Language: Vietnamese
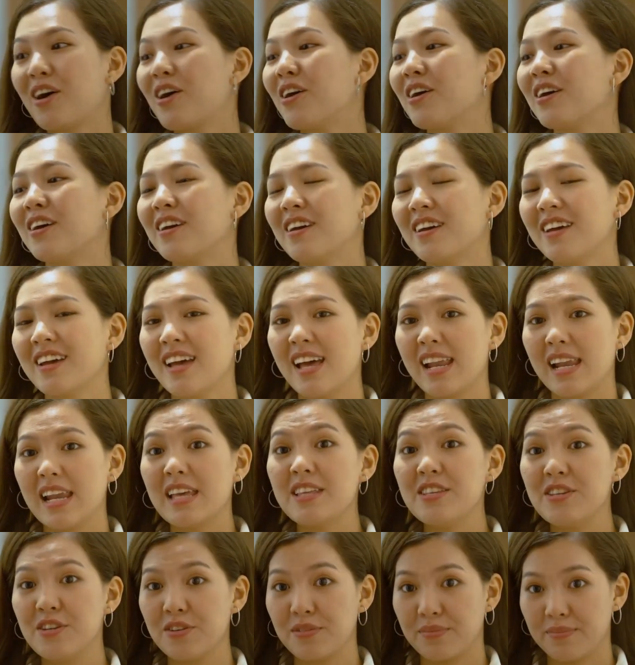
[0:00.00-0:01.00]
thôi
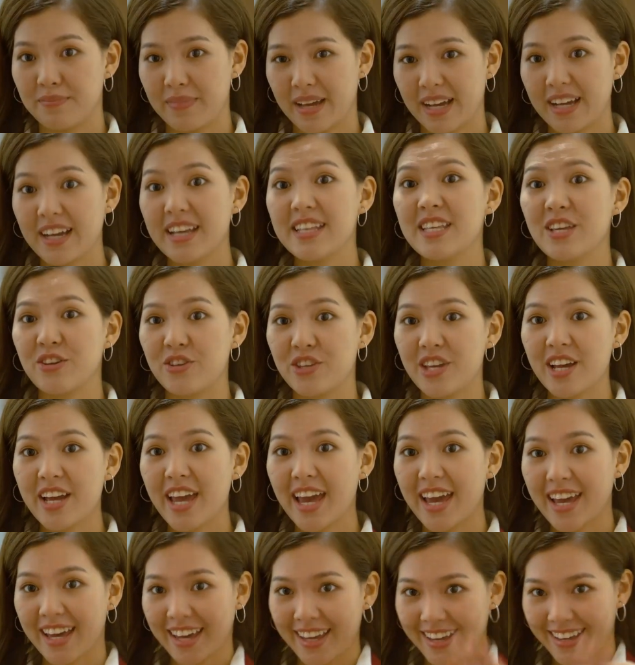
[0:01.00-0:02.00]
lên giường mẹ kể chuyện cho
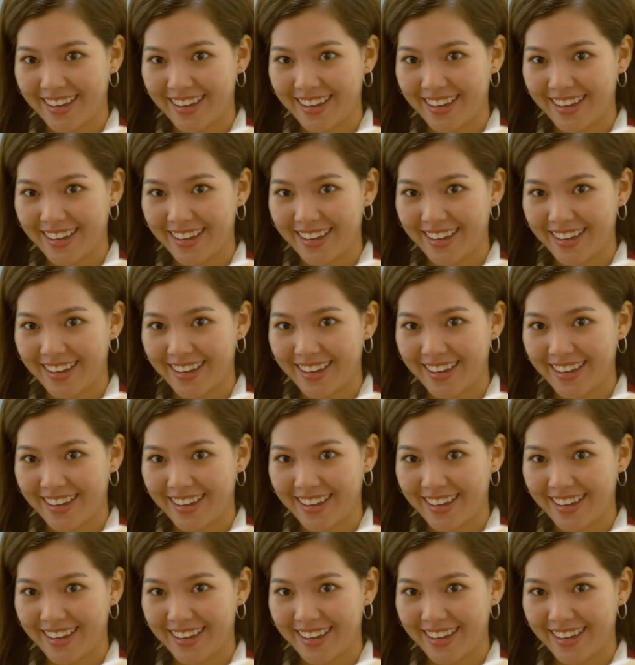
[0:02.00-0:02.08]
nghe